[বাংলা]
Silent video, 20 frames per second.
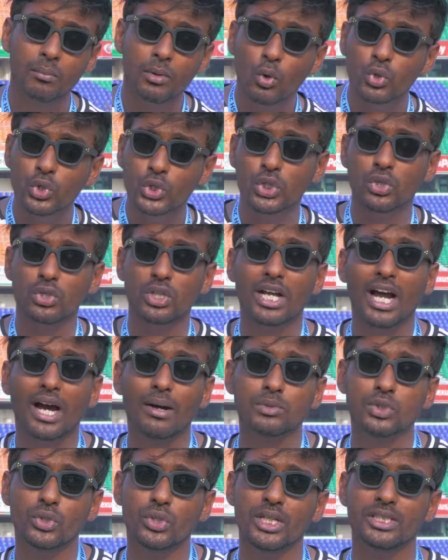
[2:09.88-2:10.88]
অনুশীলনে
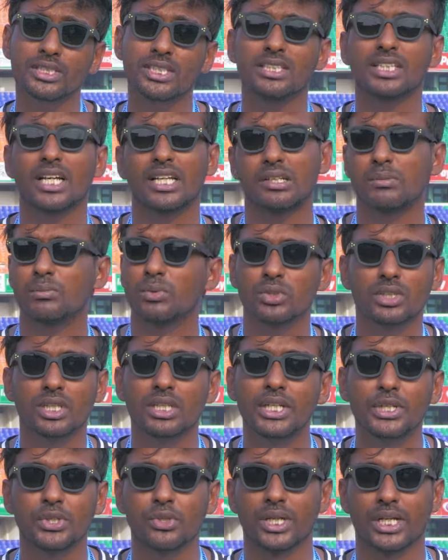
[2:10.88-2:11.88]
ঘাম ঝরিয়েছেন তাদের মধ্যে
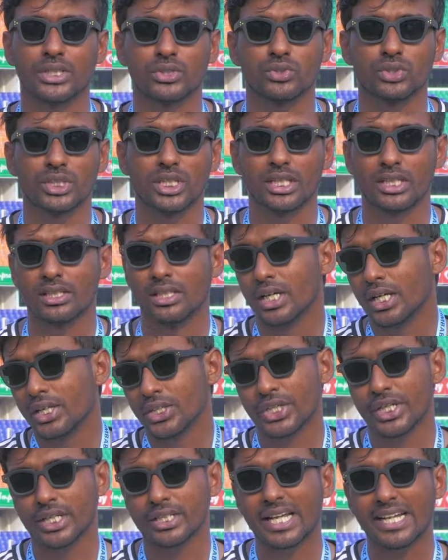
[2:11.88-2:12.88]
লিটন একজন ছিলেন
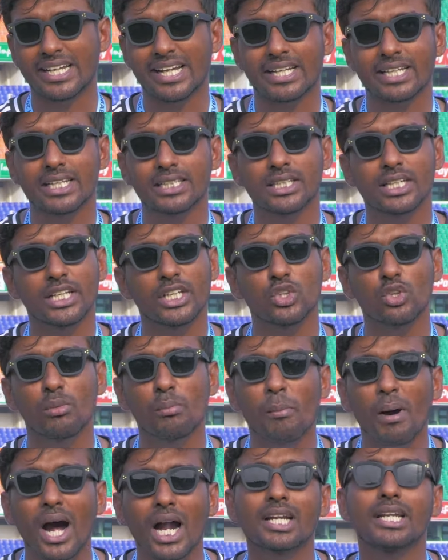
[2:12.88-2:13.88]
সেটা দেখা গিয়েছে কিন্তু
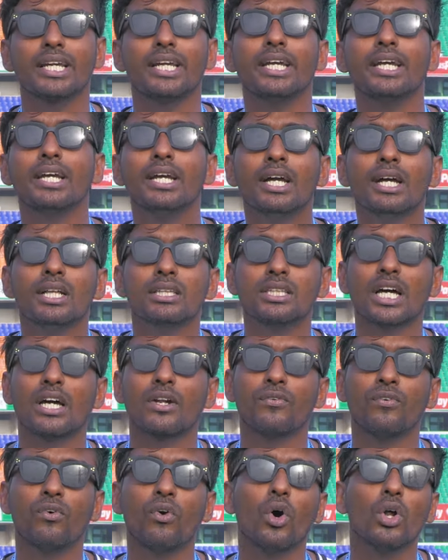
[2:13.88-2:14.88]
মাঠে তার
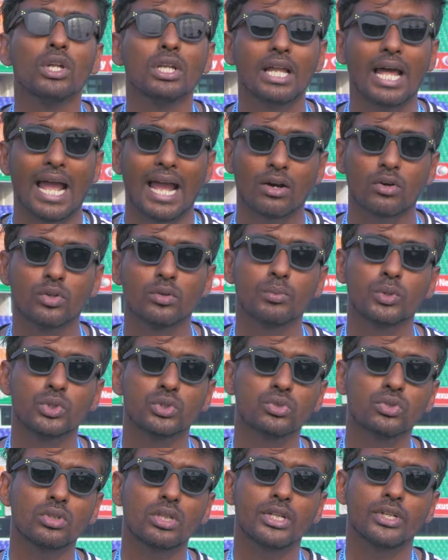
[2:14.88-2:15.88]
ফল এখন
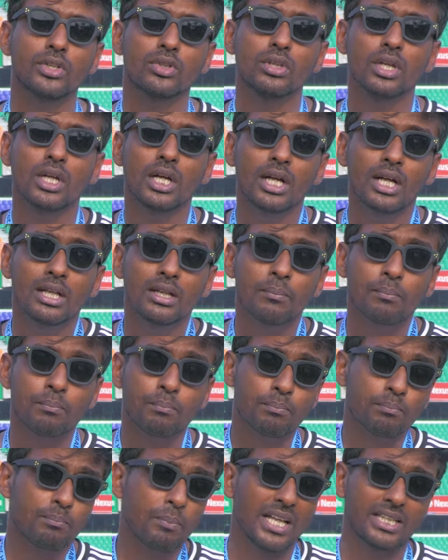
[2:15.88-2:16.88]
পর্যন্ত লিটন
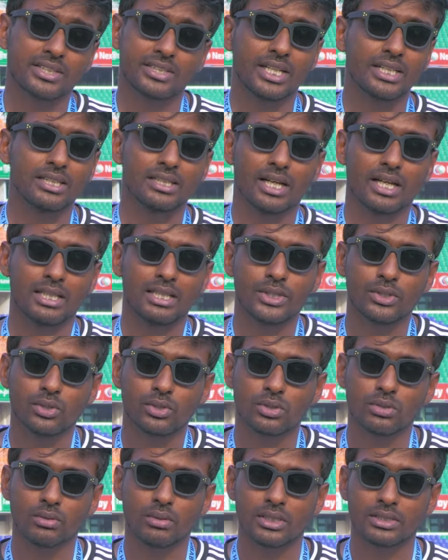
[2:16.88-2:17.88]
পাচ্ছেন না লিটন
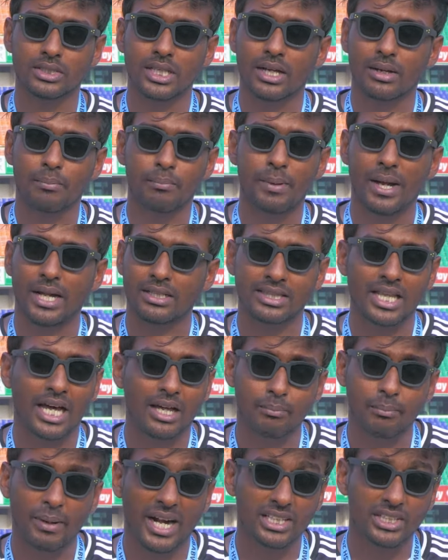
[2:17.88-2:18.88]
তার
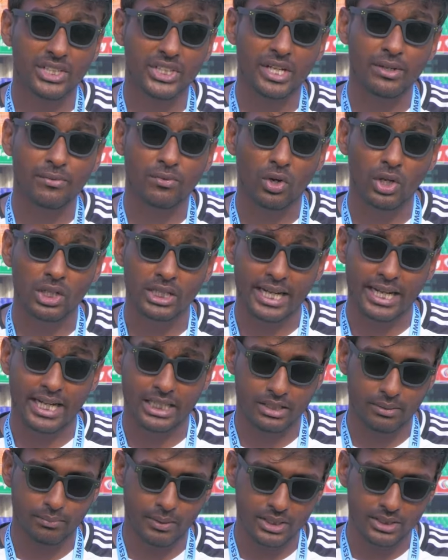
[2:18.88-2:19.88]
তার ব্যাট সেই ফল
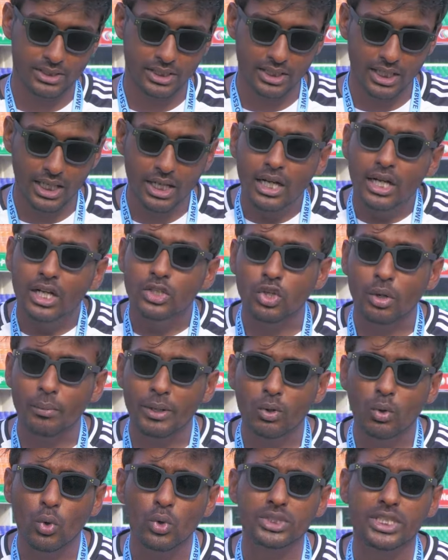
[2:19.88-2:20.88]
দেখাতে পারছেন না তবে
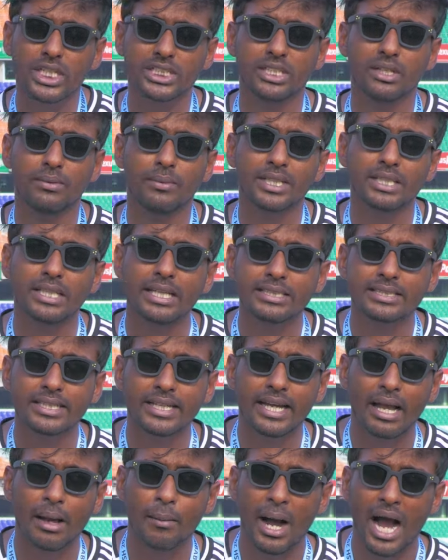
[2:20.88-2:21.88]
কোচ আশাবাদী যে
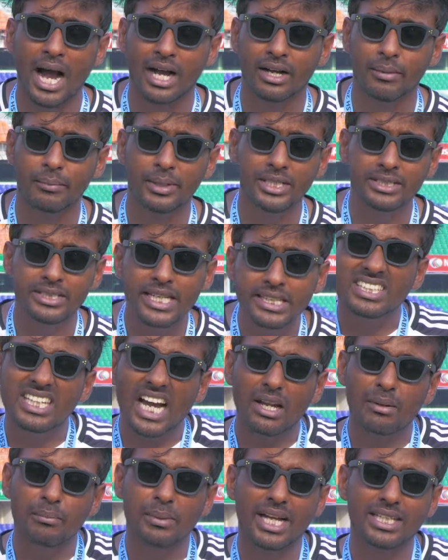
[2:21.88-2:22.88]
আগামী যে
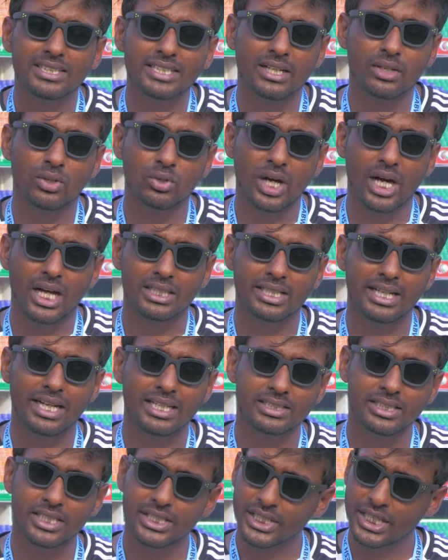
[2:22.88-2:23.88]
চার ম্যাচ এখনও হাতে
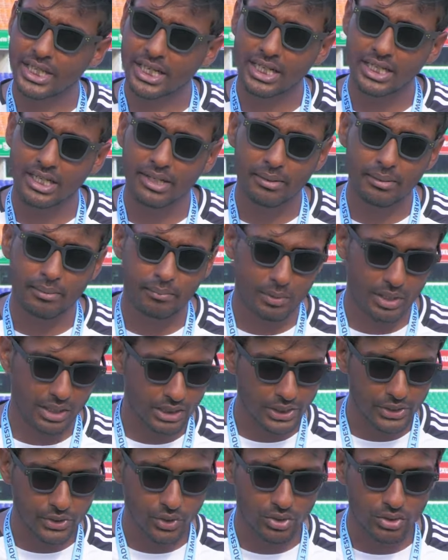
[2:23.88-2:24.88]
আছে সেখানে
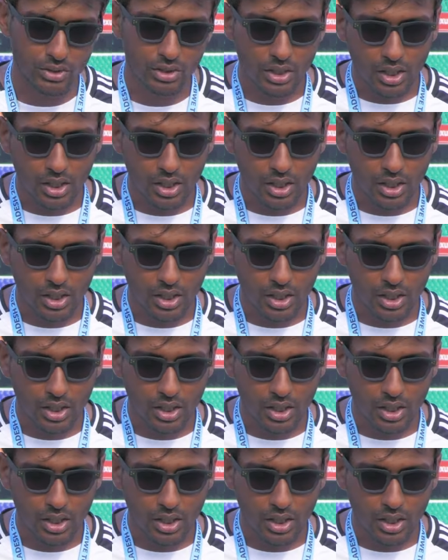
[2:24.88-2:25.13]
লিটন